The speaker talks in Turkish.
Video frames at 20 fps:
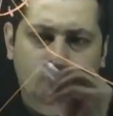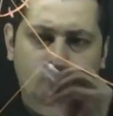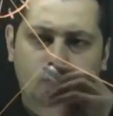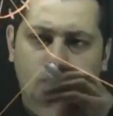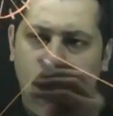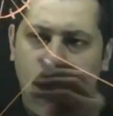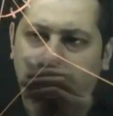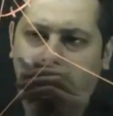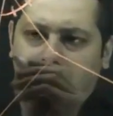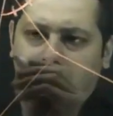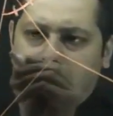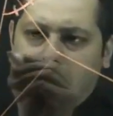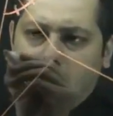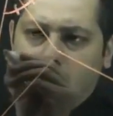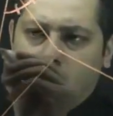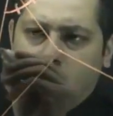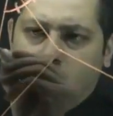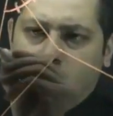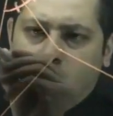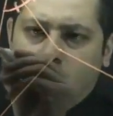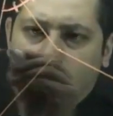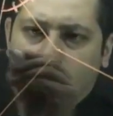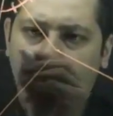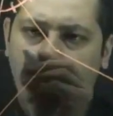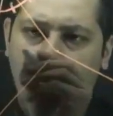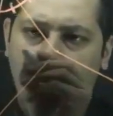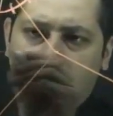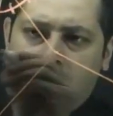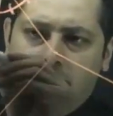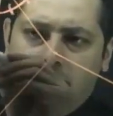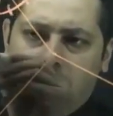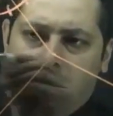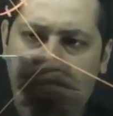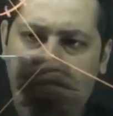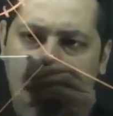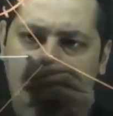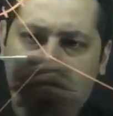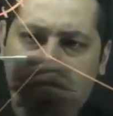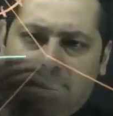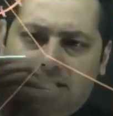şuradan şöyle bir
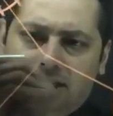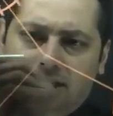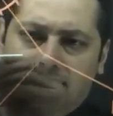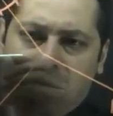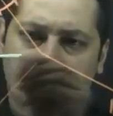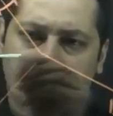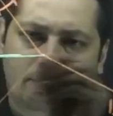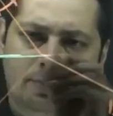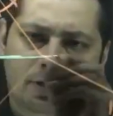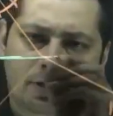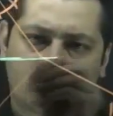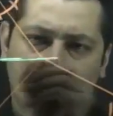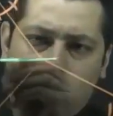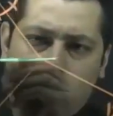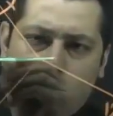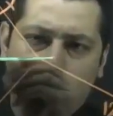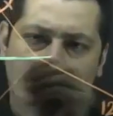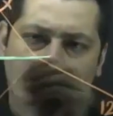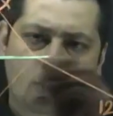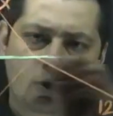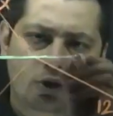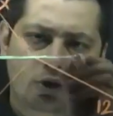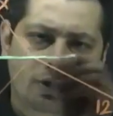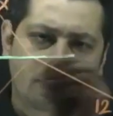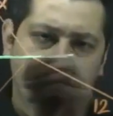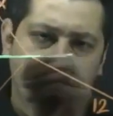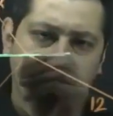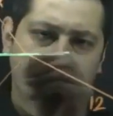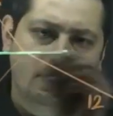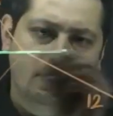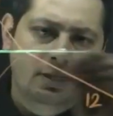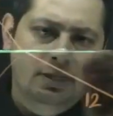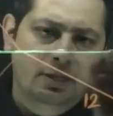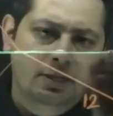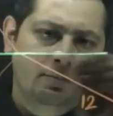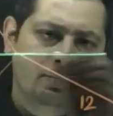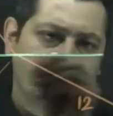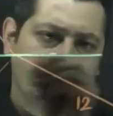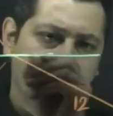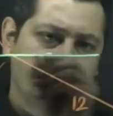paralel çeksem bak. Şöyle
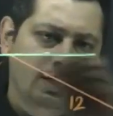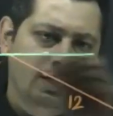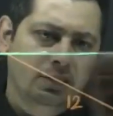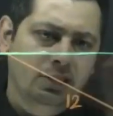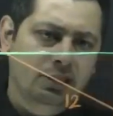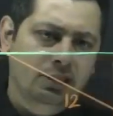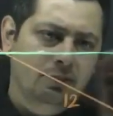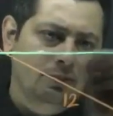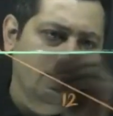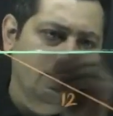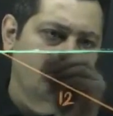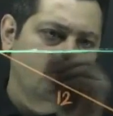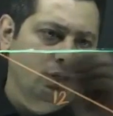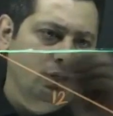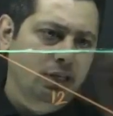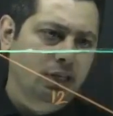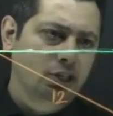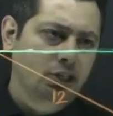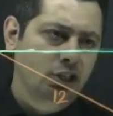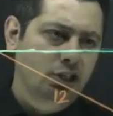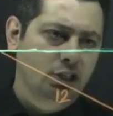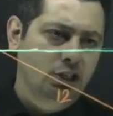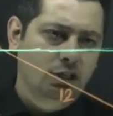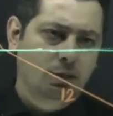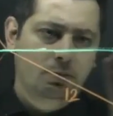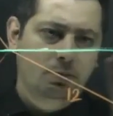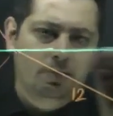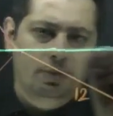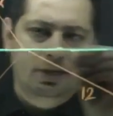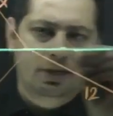bir paralel çeksem. Tam buradan geçecek şekilde bir